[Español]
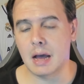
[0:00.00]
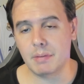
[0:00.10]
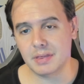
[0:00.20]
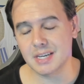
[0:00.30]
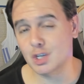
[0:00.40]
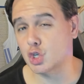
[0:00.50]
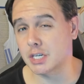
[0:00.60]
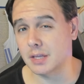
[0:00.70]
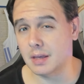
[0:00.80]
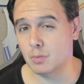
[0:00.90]
veces nos
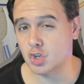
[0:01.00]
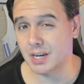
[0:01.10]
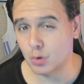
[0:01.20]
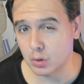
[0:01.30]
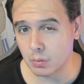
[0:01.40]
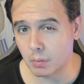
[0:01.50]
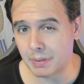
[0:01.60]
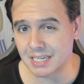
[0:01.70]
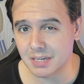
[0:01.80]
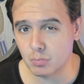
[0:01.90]
excedemos en el último
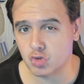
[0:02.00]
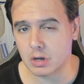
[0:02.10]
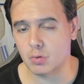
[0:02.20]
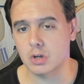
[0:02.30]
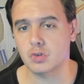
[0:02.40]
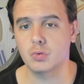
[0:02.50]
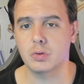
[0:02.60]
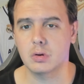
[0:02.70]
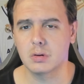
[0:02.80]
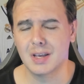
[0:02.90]
pase en buscar una
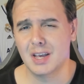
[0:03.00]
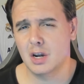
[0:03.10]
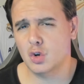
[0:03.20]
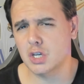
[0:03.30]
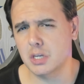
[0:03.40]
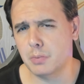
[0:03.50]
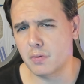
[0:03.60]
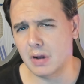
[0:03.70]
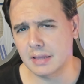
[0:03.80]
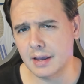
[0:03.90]
solución. No sé si por
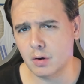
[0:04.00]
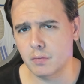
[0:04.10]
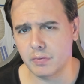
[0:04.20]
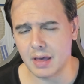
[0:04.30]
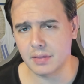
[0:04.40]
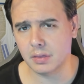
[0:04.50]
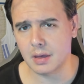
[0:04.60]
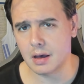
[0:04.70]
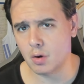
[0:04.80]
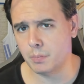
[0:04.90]
falta de
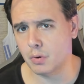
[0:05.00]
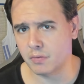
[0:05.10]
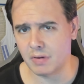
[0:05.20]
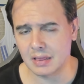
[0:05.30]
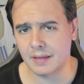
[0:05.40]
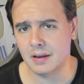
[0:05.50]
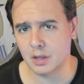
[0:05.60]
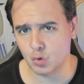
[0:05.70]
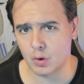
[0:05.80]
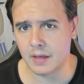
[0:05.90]
confianza o por falta de
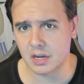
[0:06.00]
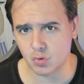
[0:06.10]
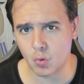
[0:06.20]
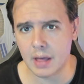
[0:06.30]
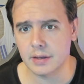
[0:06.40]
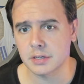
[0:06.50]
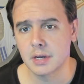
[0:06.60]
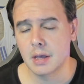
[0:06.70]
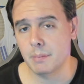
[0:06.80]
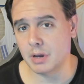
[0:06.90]
lectura de las jugadas,
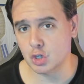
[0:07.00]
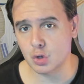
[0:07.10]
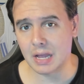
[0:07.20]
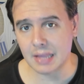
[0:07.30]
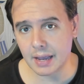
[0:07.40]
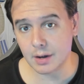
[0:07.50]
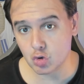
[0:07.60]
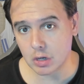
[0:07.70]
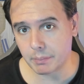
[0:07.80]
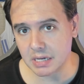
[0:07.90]
pero esto en ataque
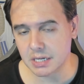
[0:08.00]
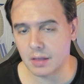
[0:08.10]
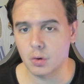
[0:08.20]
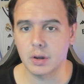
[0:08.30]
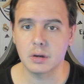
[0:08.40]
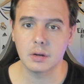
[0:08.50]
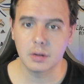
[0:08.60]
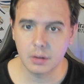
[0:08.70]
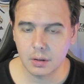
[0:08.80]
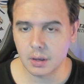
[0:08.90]
nos ha pasado en,
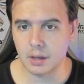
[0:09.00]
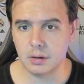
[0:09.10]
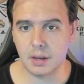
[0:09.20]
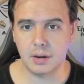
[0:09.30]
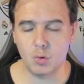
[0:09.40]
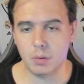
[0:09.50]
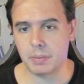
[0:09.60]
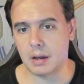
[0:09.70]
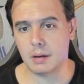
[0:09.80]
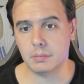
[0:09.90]

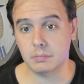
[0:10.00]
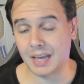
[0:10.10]
Europa en